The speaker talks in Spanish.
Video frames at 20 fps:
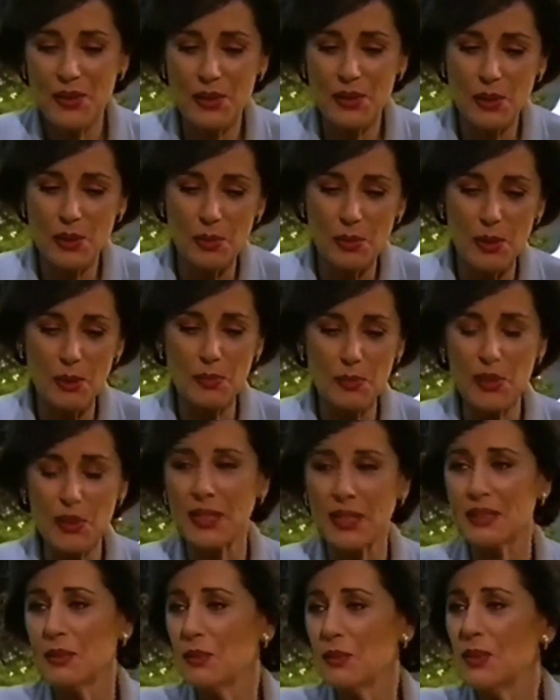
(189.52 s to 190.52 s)
yo no veo
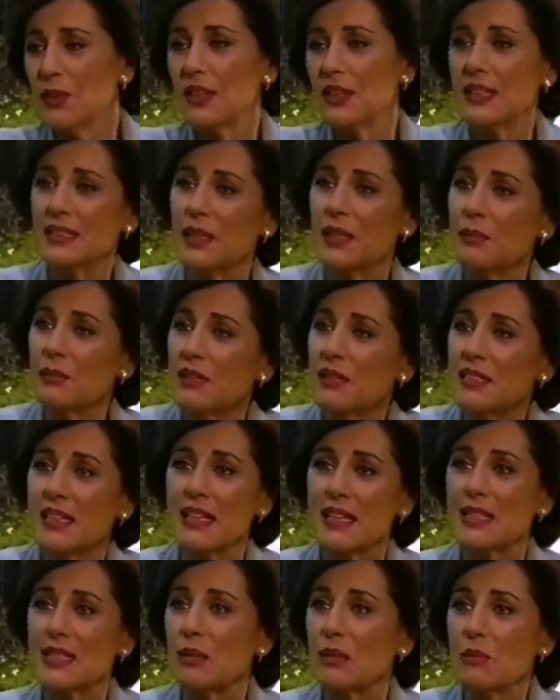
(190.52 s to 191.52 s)
por qué te molesta,
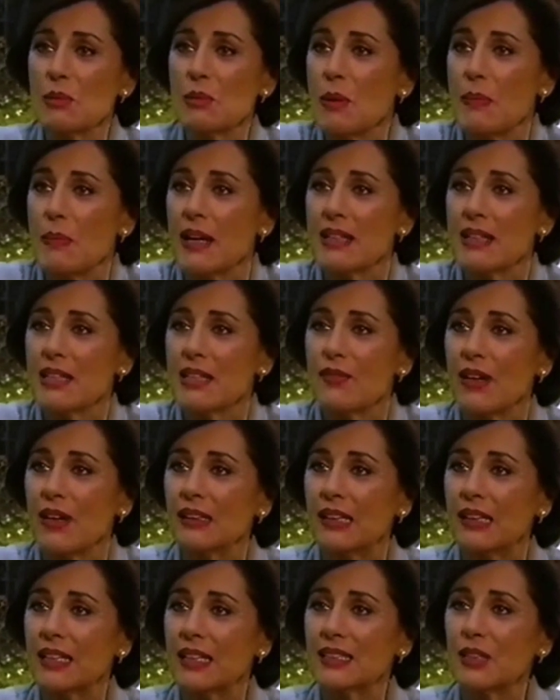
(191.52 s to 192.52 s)
Mercedes. A mí me parece
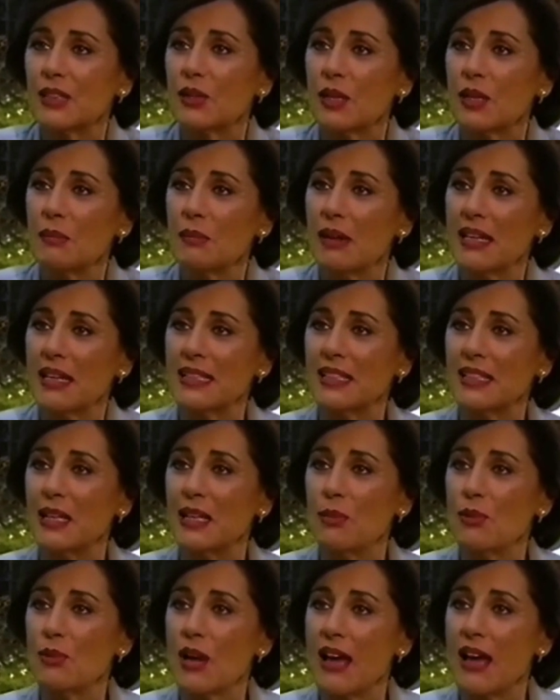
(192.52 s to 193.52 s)
fantástico que María
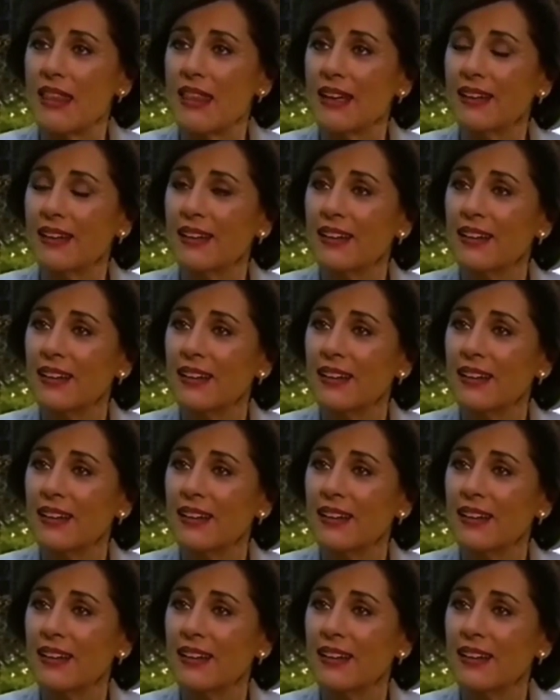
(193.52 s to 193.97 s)
esté enamorada.